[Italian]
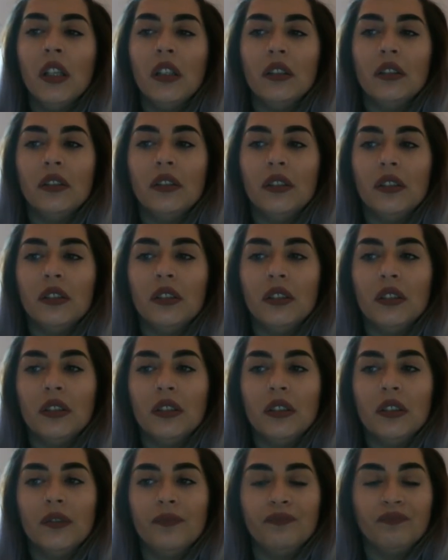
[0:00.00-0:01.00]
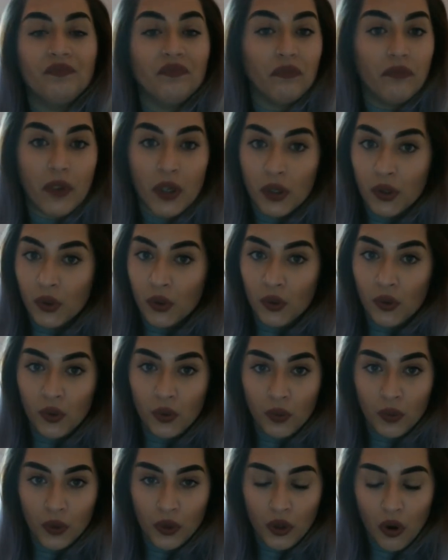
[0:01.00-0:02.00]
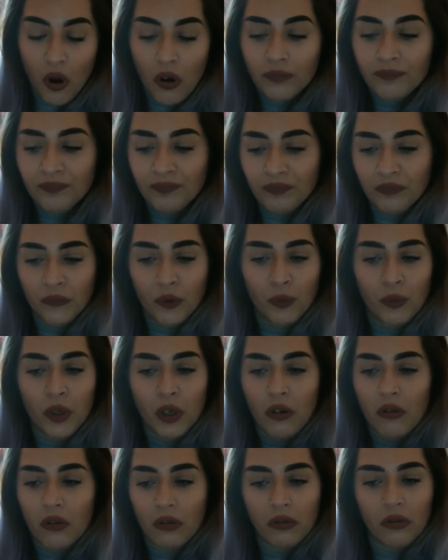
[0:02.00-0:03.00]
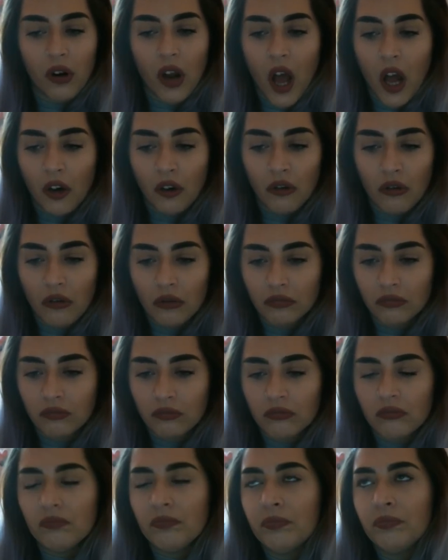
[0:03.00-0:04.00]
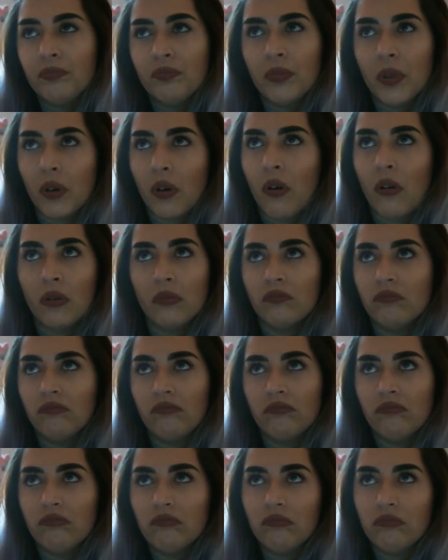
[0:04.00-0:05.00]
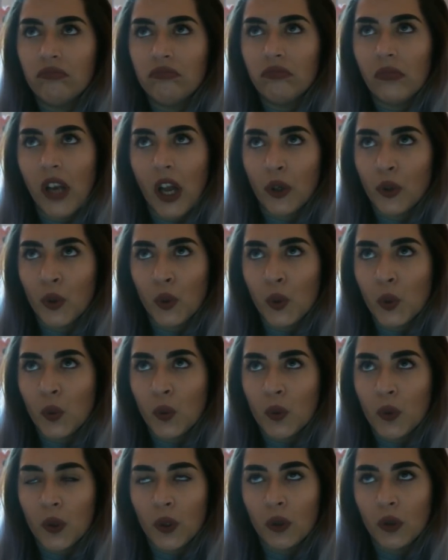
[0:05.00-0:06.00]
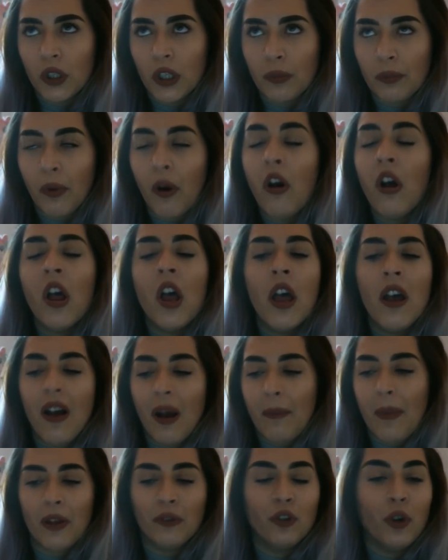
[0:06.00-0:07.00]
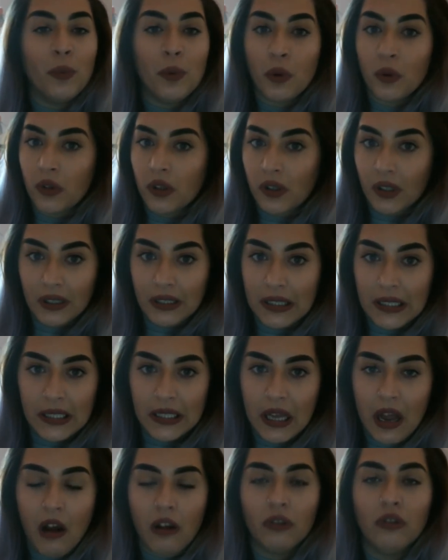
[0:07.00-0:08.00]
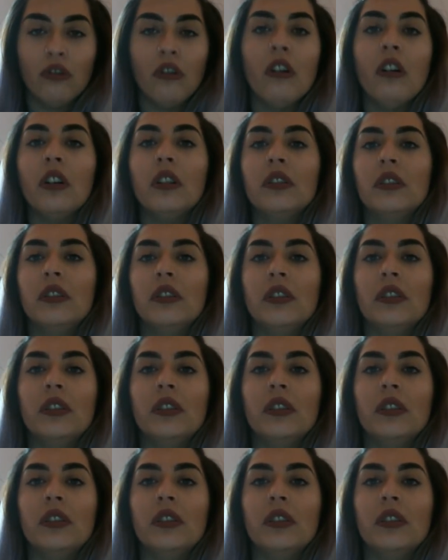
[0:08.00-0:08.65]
uh, verso giugno, non mi ricordo l'anno, però l'anno scorso tipo, vabbè, dopo questo attestato